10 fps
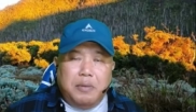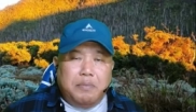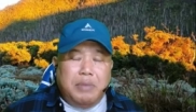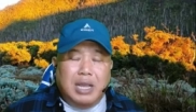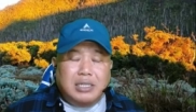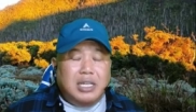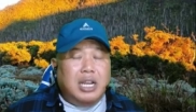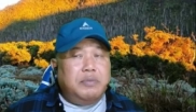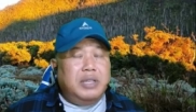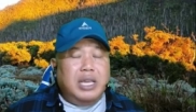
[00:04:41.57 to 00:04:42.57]

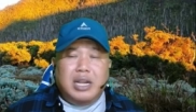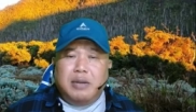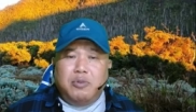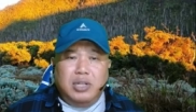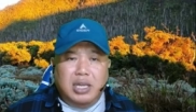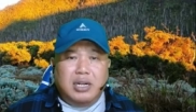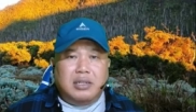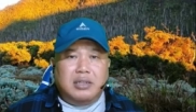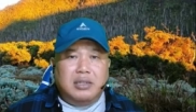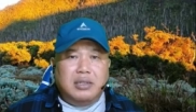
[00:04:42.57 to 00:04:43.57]
Baskrep di era
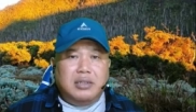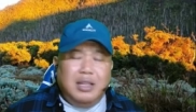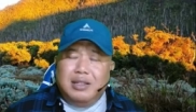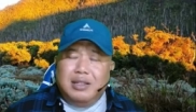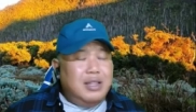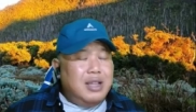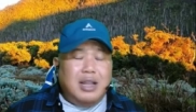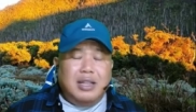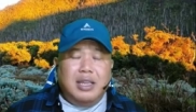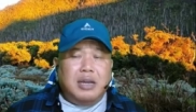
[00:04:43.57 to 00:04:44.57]
modern
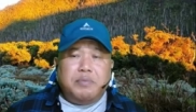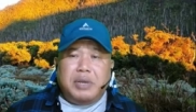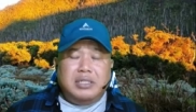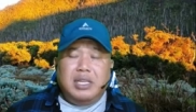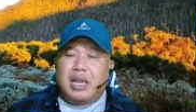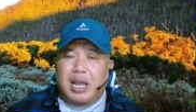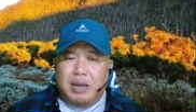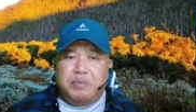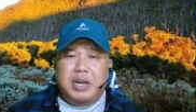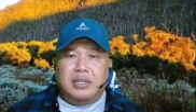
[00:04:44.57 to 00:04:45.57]
tidak ada yang pasti
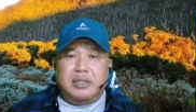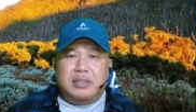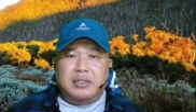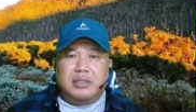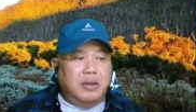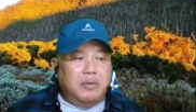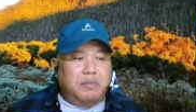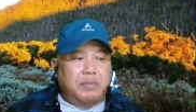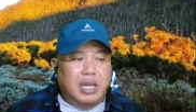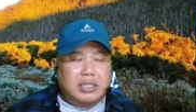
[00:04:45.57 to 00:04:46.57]
kapan
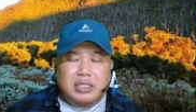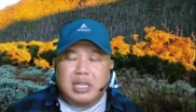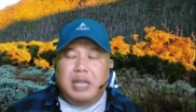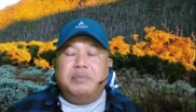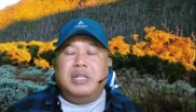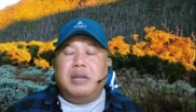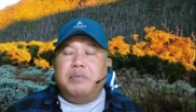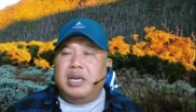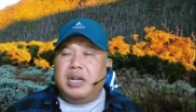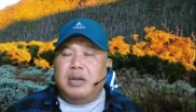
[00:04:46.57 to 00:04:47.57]
Baskrep
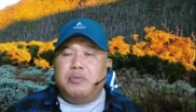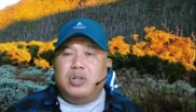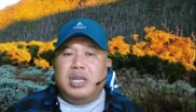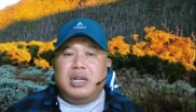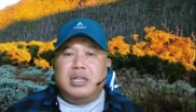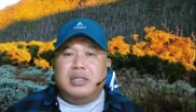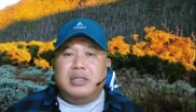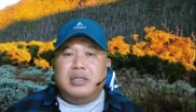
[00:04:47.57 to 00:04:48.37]
dalam era modern